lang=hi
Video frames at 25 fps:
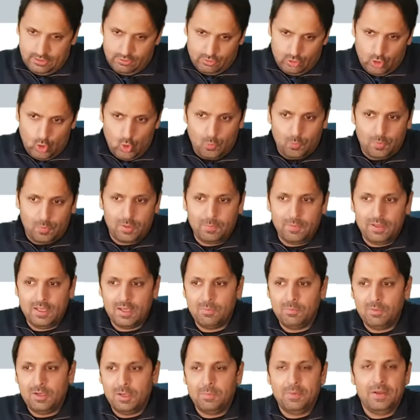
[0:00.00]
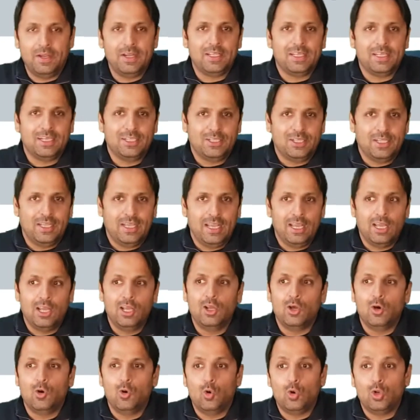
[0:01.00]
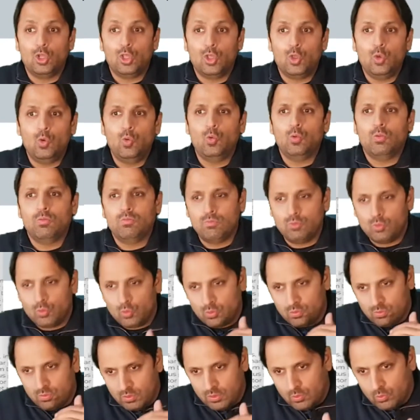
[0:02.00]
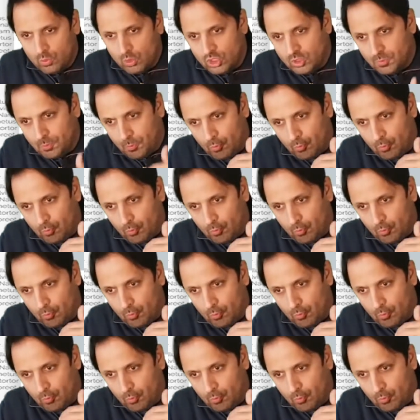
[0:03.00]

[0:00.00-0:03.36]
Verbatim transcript: इसके ऊपर भी हम डिबेट करते हैं और क्यों कुछ